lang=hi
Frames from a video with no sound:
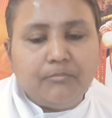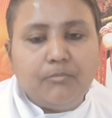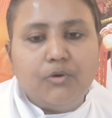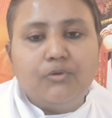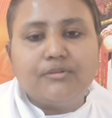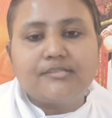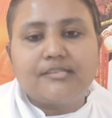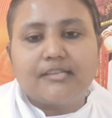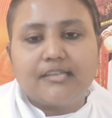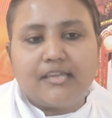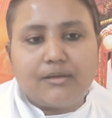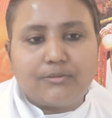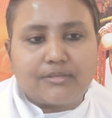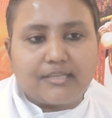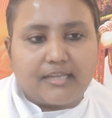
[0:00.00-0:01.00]
मोह से
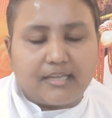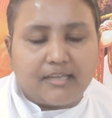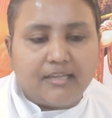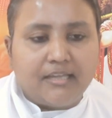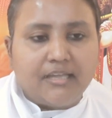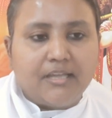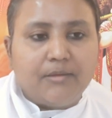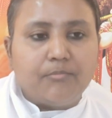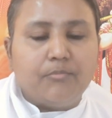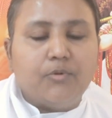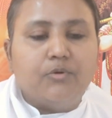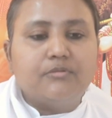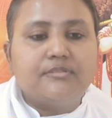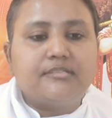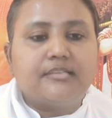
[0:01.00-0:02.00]
क्या होता है
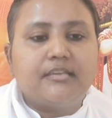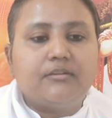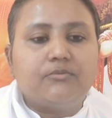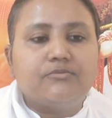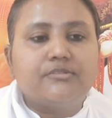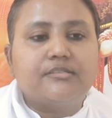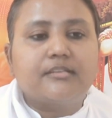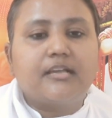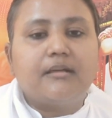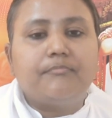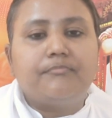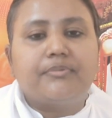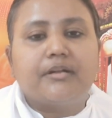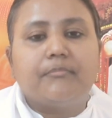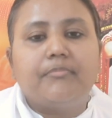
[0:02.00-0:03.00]
मोह से उसका
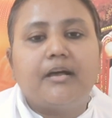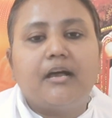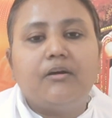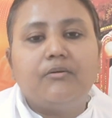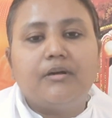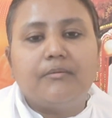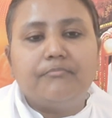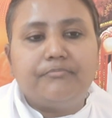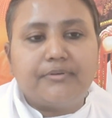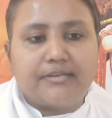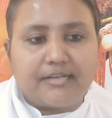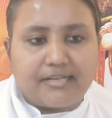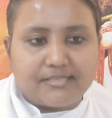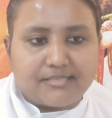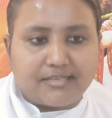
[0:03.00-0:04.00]
प्रभाव हम
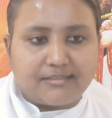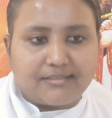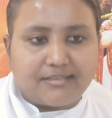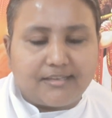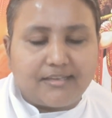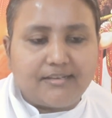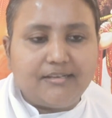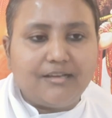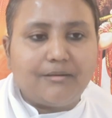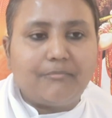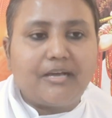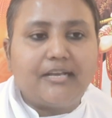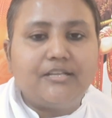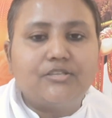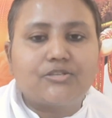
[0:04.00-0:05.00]
पर आ जाता है ना
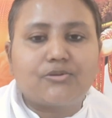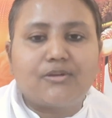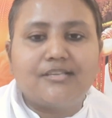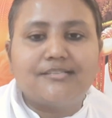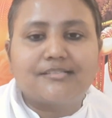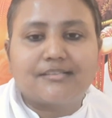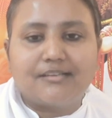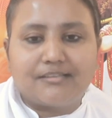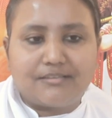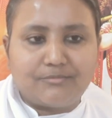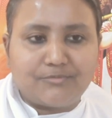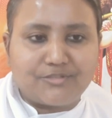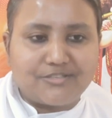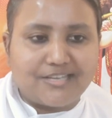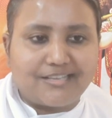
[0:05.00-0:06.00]
हमारी चॉइस खत्म
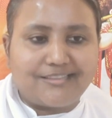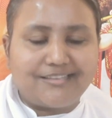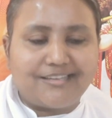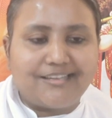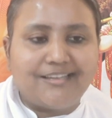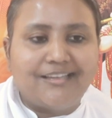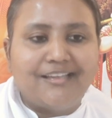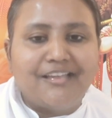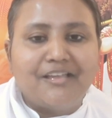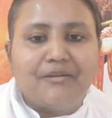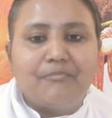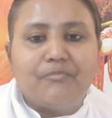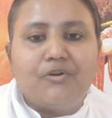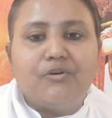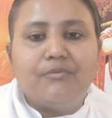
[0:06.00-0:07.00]
हो जाती है
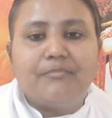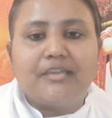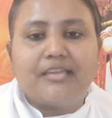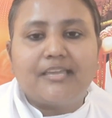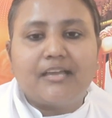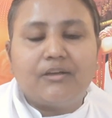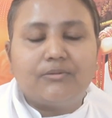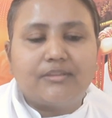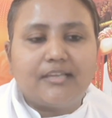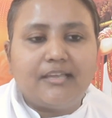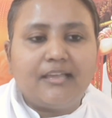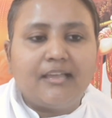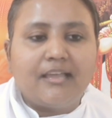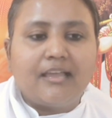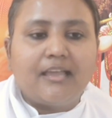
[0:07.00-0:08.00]
मोह में क्या होता
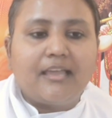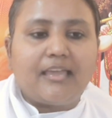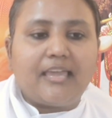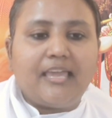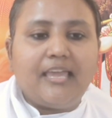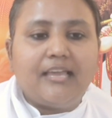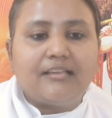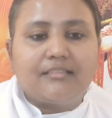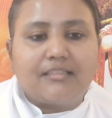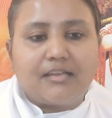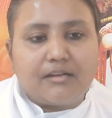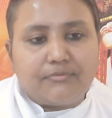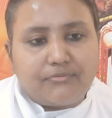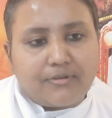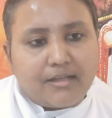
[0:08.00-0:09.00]
है एक
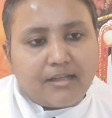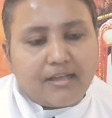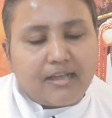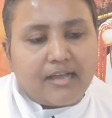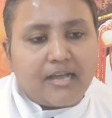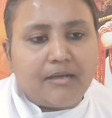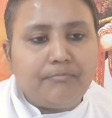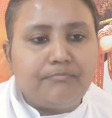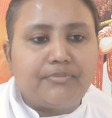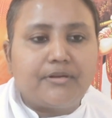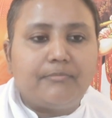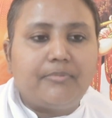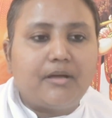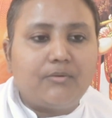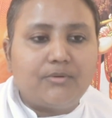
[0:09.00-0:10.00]
तरफा आप
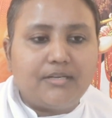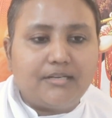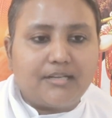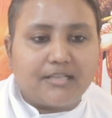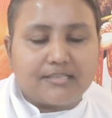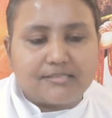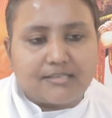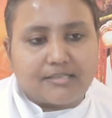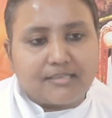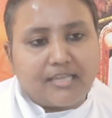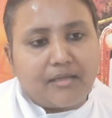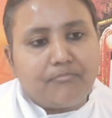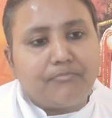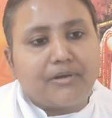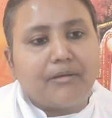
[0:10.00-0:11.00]
प्रभाव नहीं डाल सकते
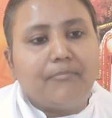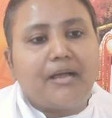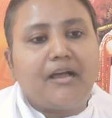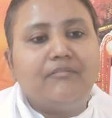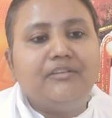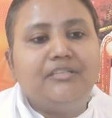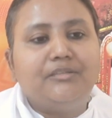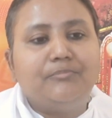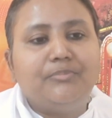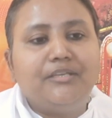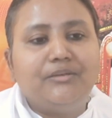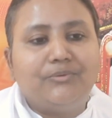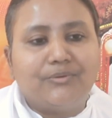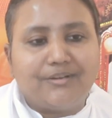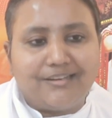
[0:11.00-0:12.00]
आप प्रभावित
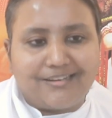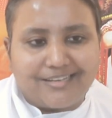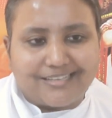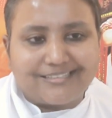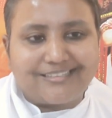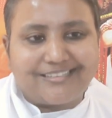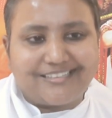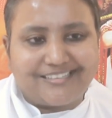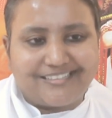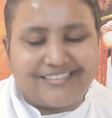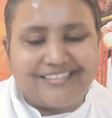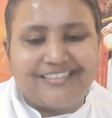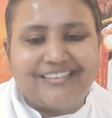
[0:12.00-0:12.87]
भी होने लगते हैं